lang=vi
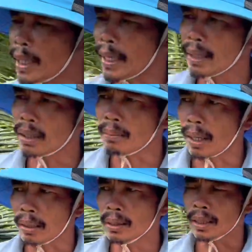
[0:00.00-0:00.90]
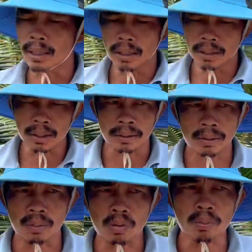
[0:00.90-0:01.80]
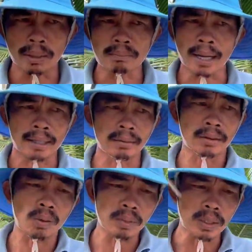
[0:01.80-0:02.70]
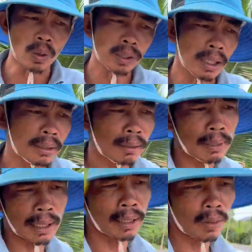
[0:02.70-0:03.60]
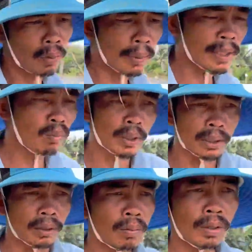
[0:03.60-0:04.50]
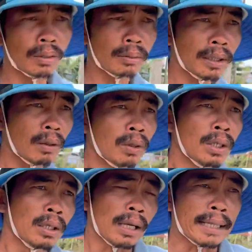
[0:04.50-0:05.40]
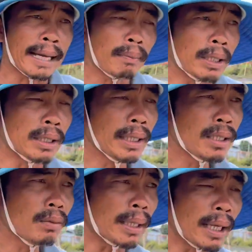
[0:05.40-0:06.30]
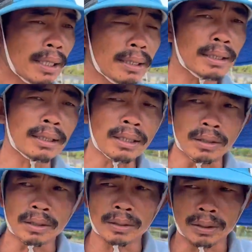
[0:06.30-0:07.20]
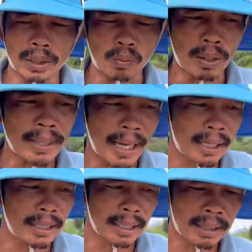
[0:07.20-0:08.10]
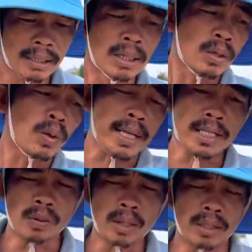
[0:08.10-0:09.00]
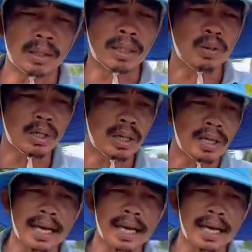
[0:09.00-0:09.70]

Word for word: nó đề kháng là nó mạnh nó về xi lớn rồi nó không có bệnh bạn nó không có gì đỏ thân hay bị kia nó không bị sốc môi trường nó mới đâu thời gian mình xử lý nước mình đánh à, cái lượng dược khuẩn mà nặng như vậy đó nó đã vượt qua được thì coi như là